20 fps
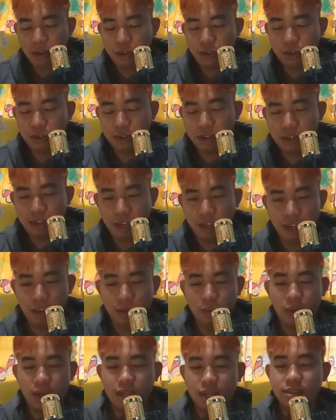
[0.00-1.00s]
yung
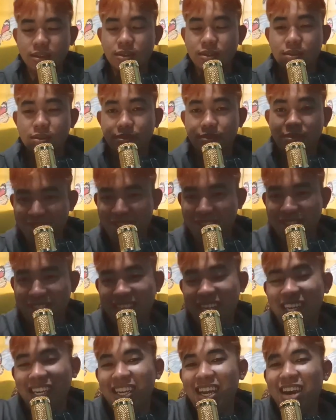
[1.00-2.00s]
iniiwan.
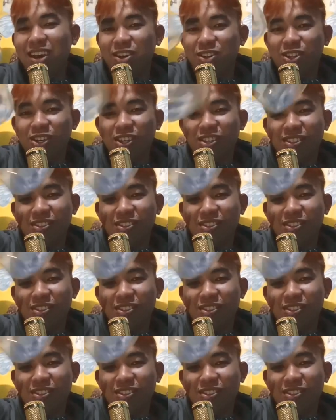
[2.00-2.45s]
Sanay na ako doon.